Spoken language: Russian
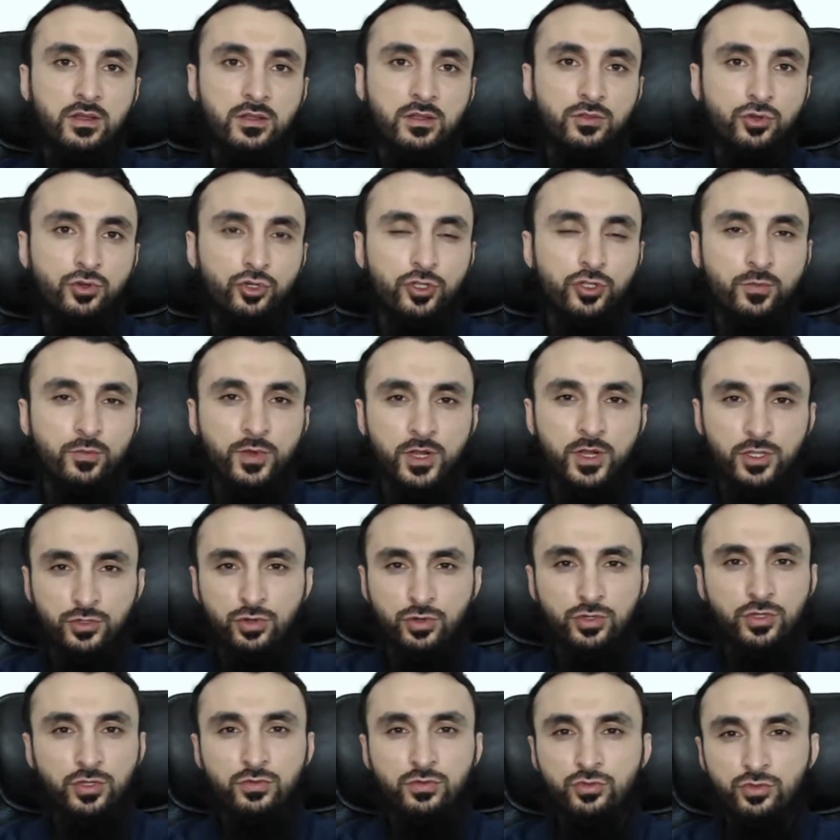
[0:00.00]
То, что
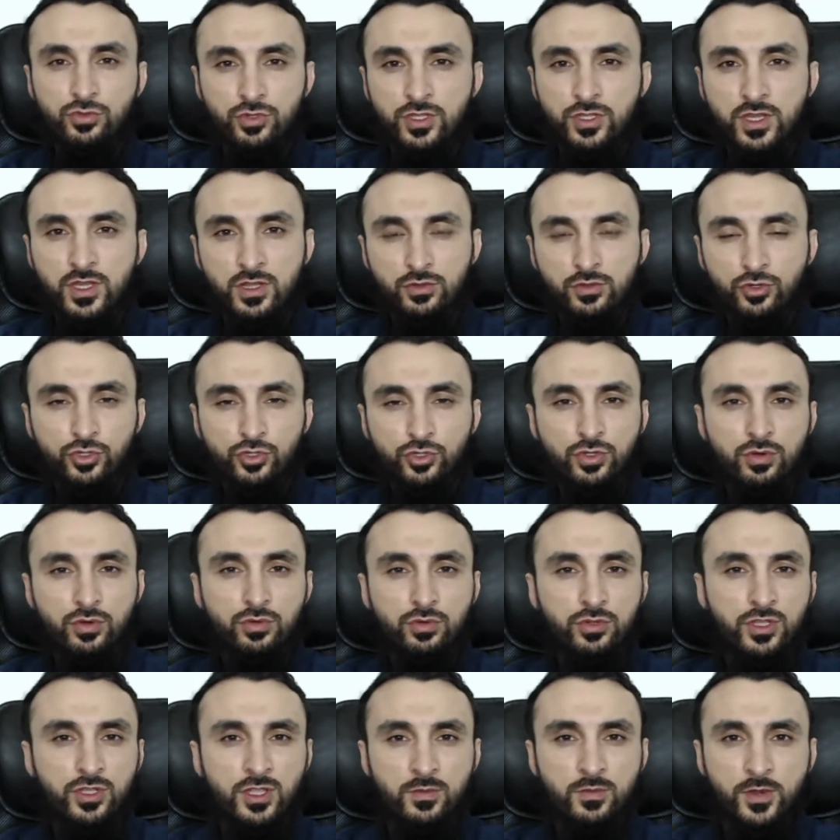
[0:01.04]
происходит в суде, то, что
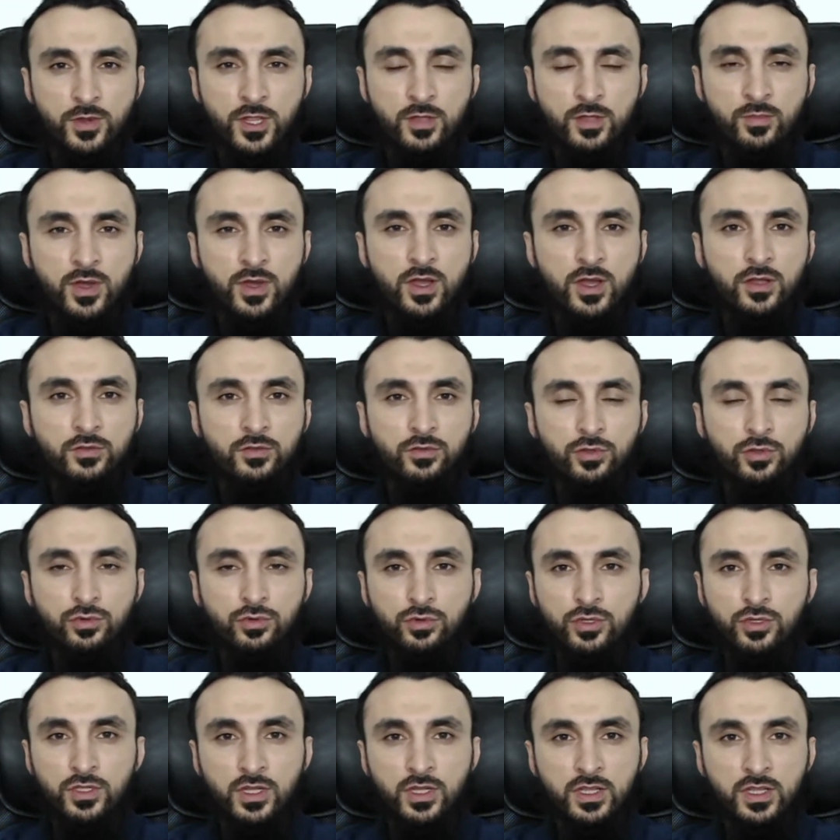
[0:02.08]
люди не принимают вину
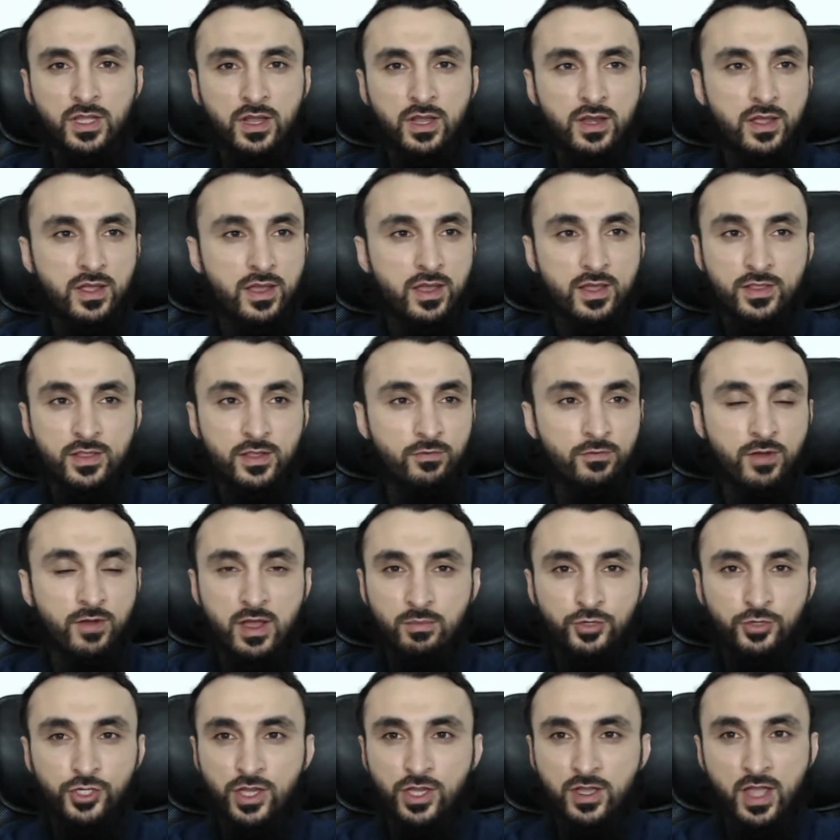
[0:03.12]
и так далее, это
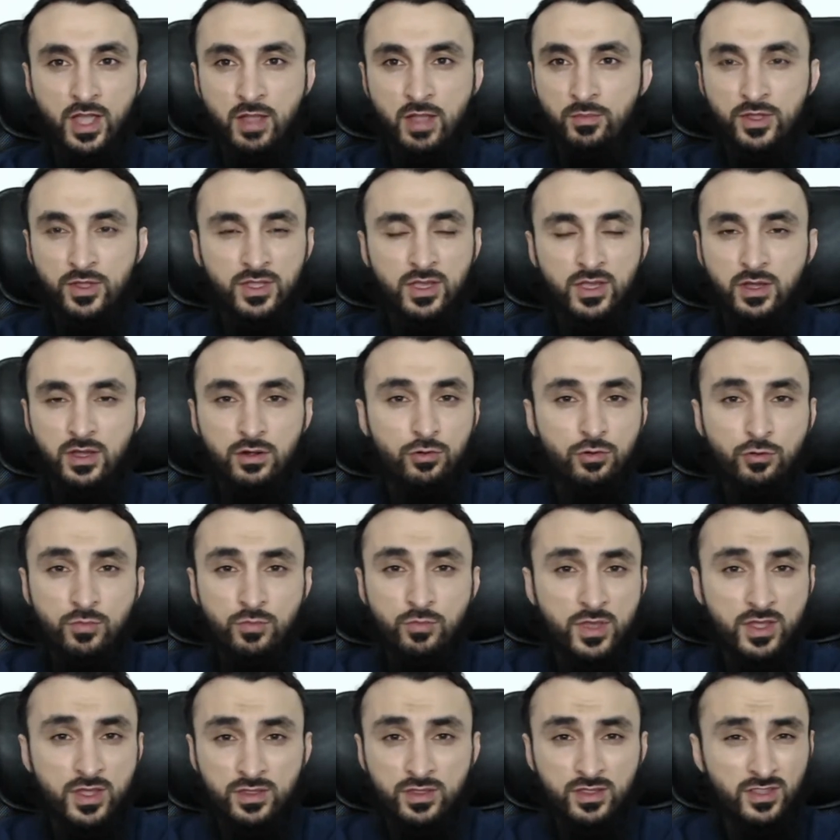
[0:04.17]
вообще как бы не
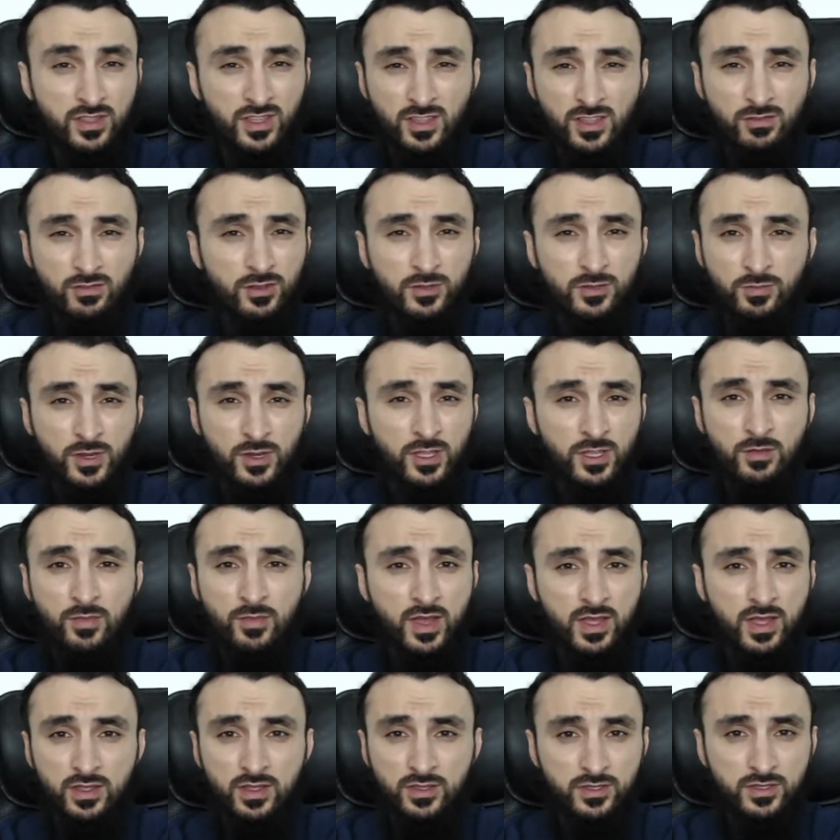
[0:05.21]
аргумент, это не
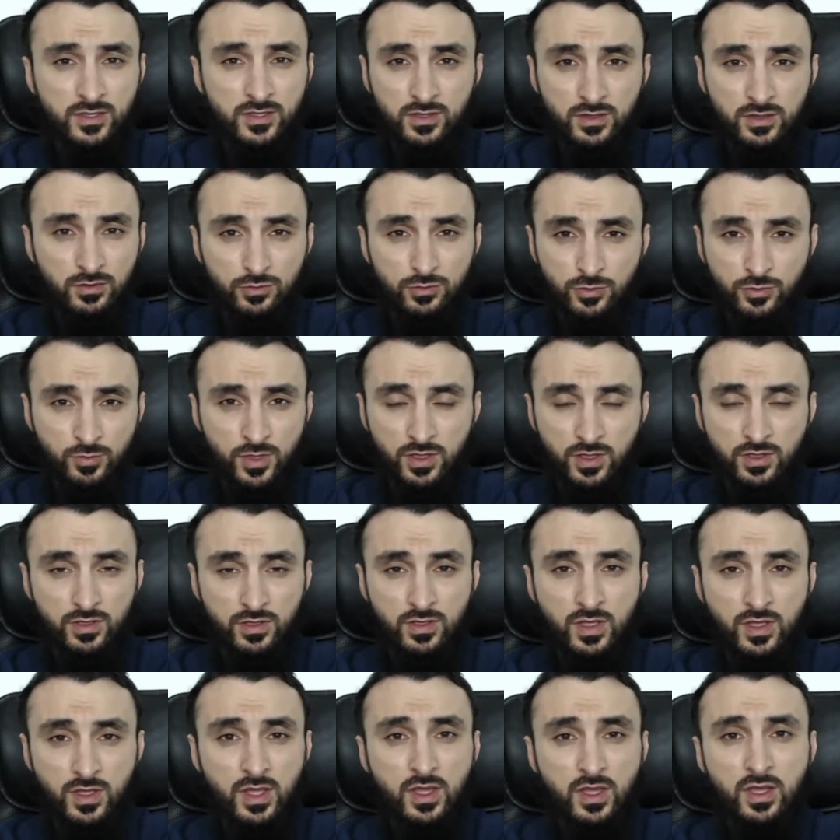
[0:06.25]
воспринимается людьми.
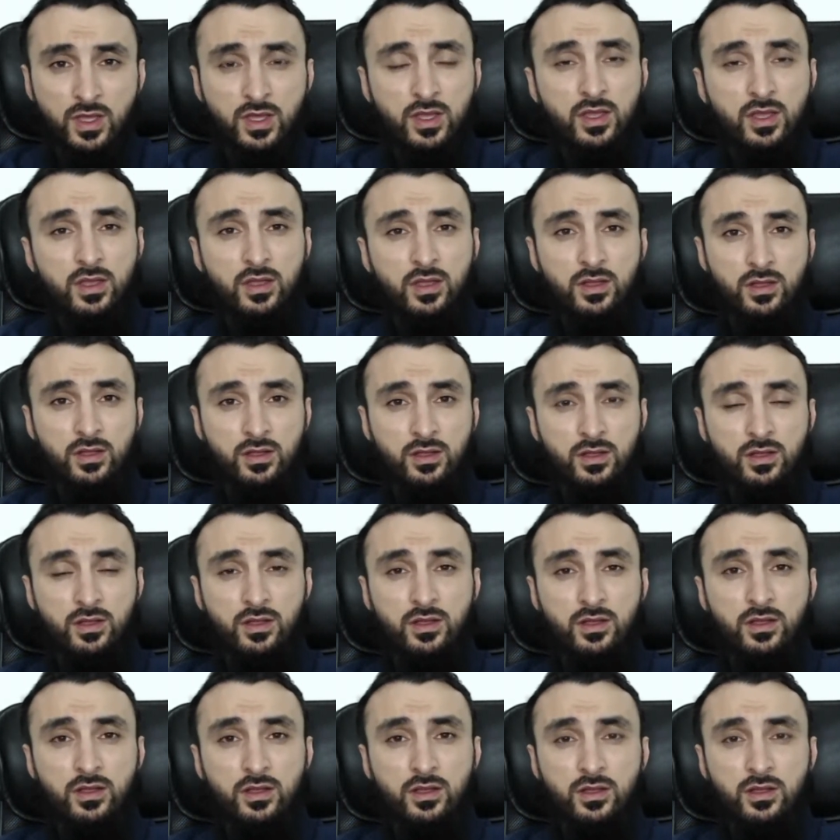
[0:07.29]

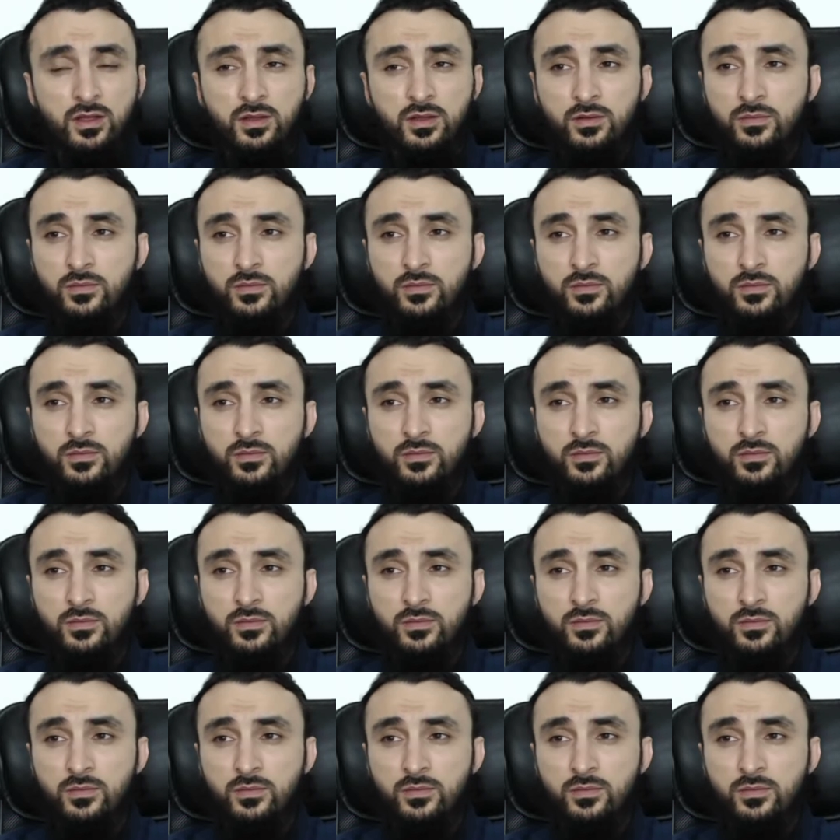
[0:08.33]
Э,